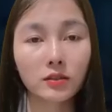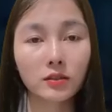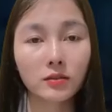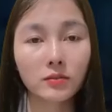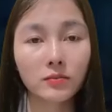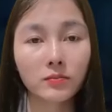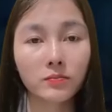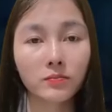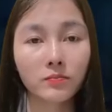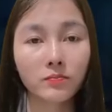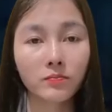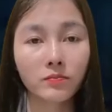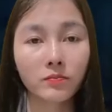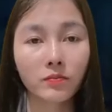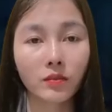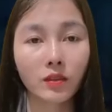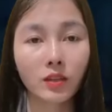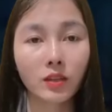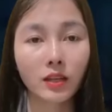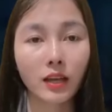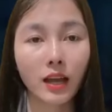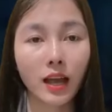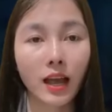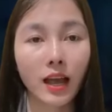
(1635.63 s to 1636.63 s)
Từ từ đã.
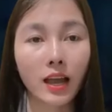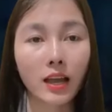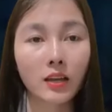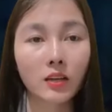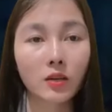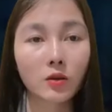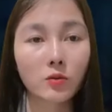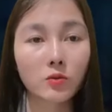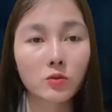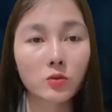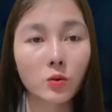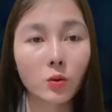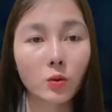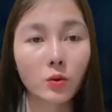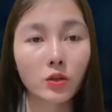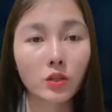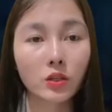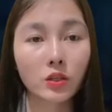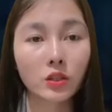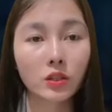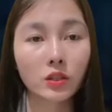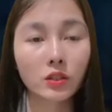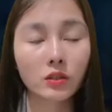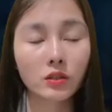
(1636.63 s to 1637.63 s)

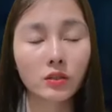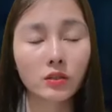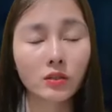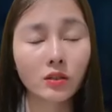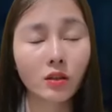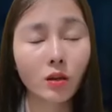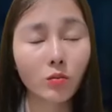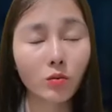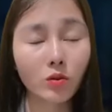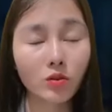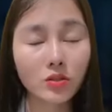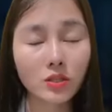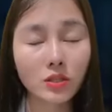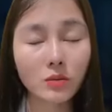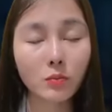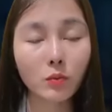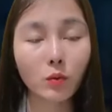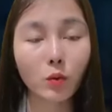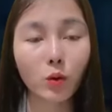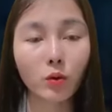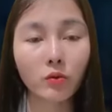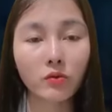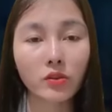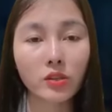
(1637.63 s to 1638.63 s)
Xuân run rẩy cả
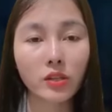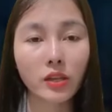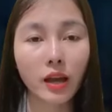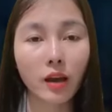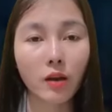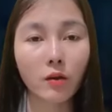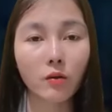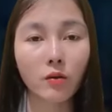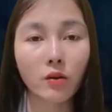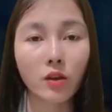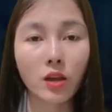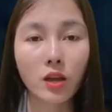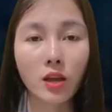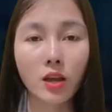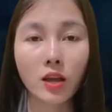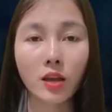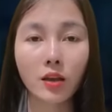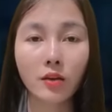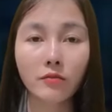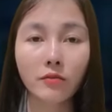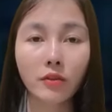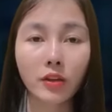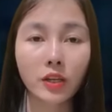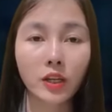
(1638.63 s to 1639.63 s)
tay Thông ra khỏi
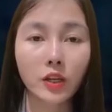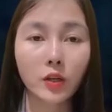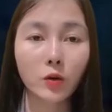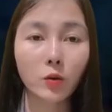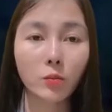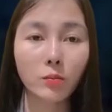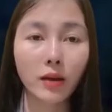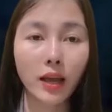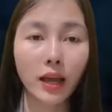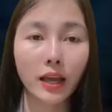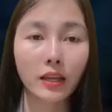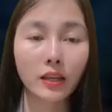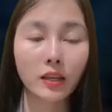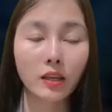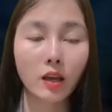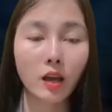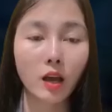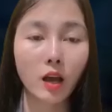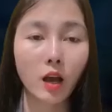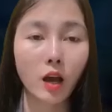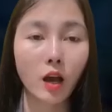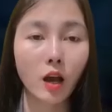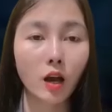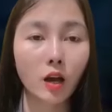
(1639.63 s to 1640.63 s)
người mình. Nhưng
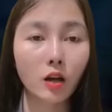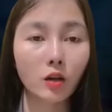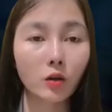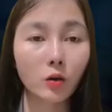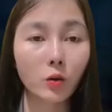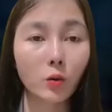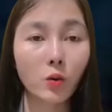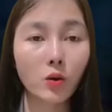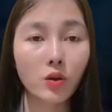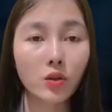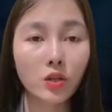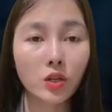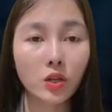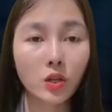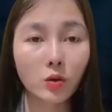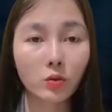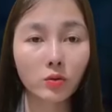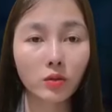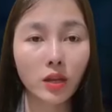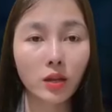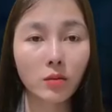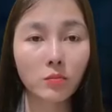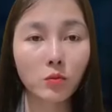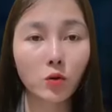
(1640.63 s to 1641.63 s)
sức của cô làm sao
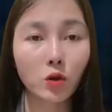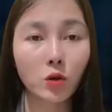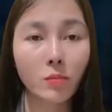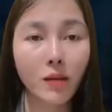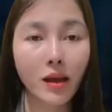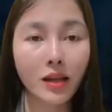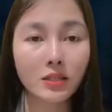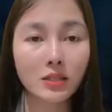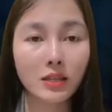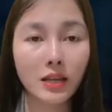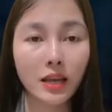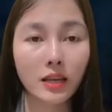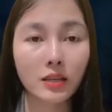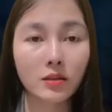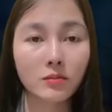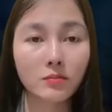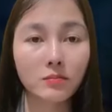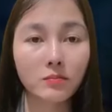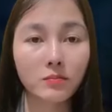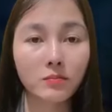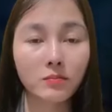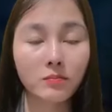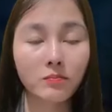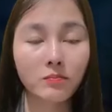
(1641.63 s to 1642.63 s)
so đối với
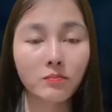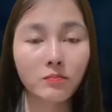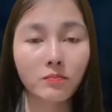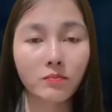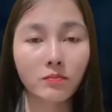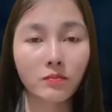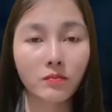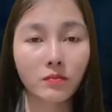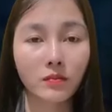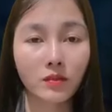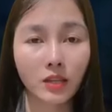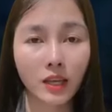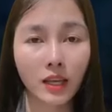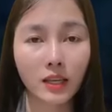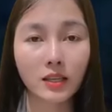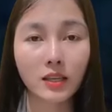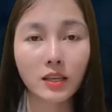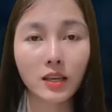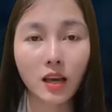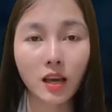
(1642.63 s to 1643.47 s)
sức của một người đàn ông?